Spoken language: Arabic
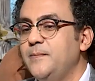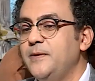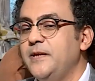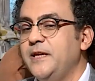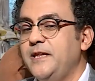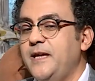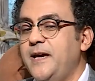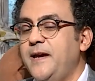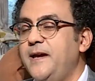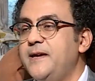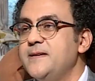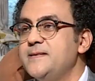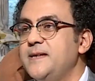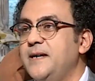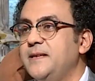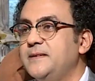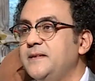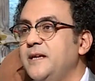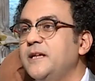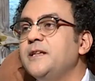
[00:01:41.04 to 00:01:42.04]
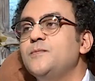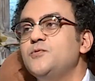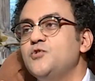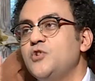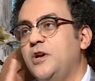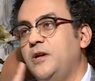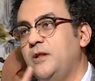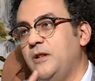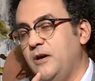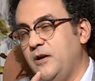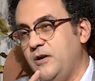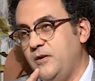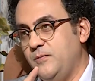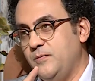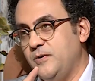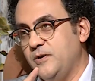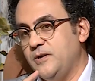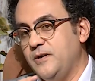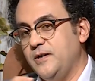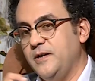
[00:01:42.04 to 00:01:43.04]
بينعكس على الثاني بشكل
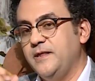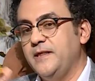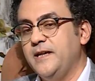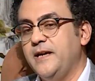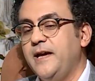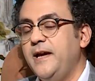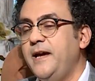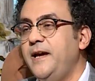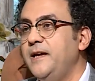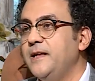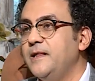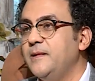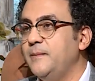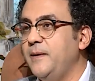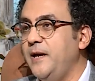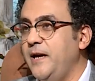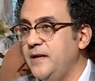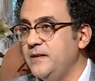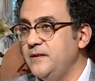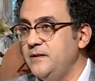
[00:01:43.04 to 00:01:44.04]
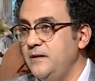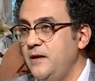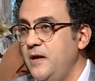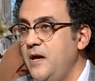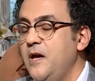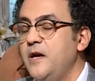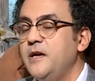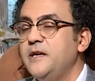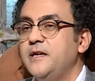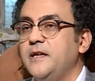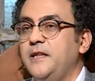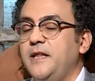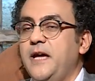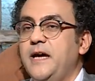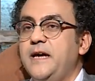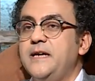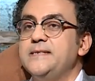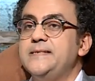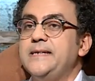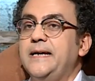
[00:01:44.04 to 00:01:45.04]
اكبر النجاح المهني
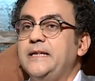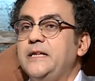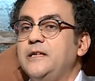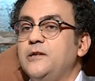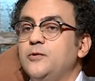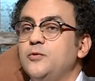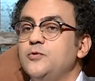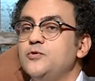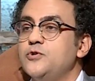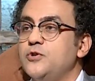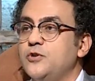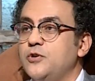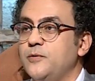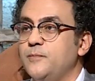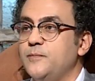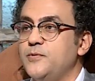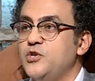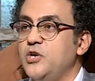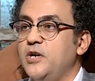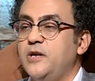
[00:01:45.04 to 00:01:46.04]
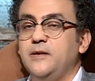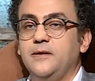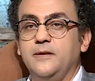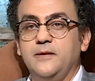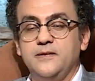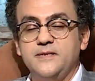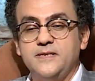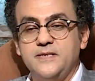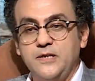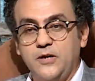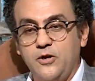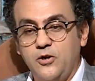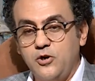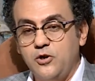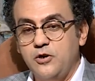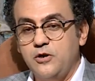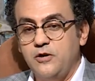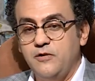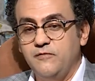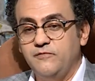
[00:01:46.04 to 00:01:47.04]
ينعكس على الاسره بشكل
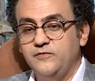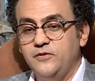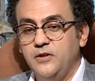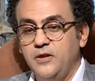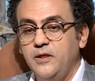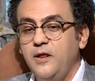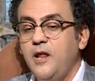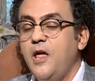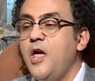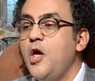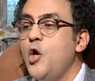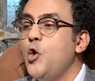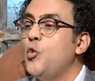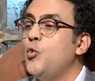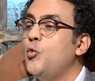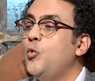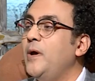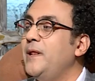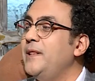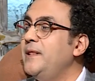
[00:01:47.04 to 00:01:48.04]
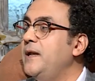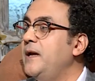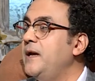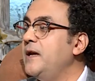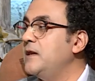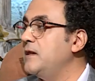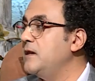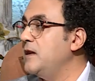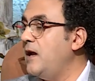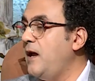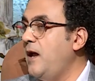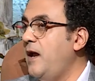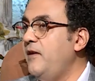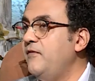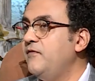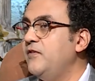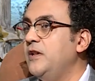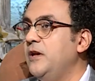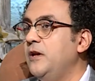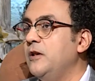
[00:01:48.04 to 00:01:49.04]
استقرار افضل ولا النجاح
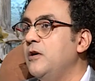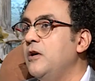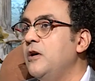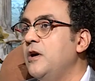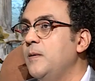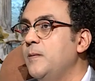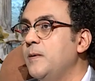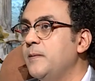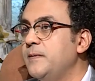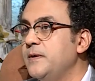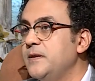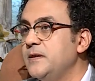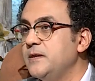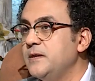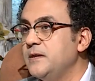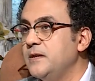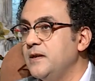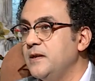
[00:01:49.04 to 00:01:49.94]
في العلاقه ما بين